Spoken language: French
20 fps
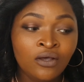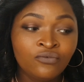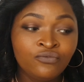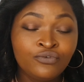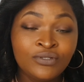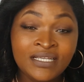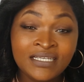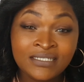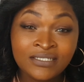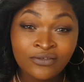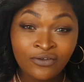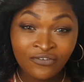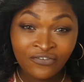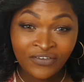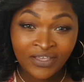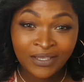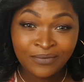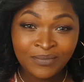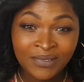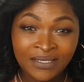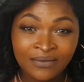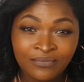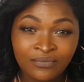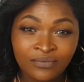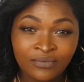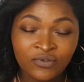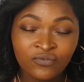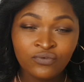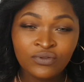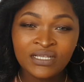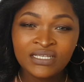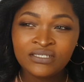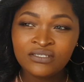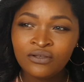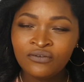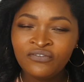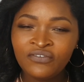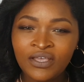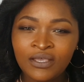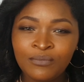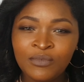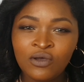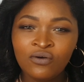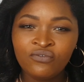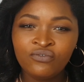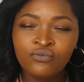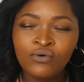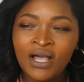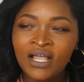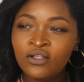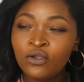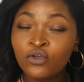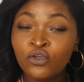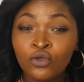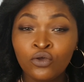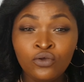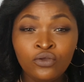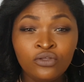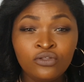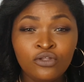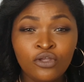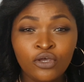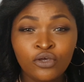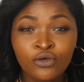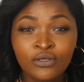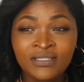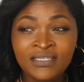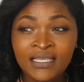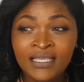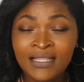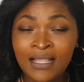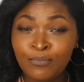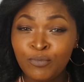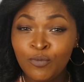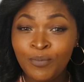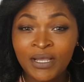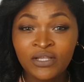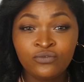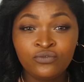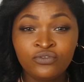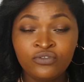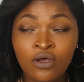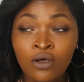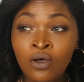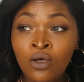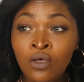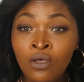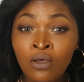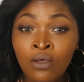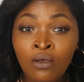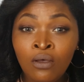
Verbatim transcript: vous les enfermez vous les enfermez en vous, alors que eux, de leur côté, la plupart du temps,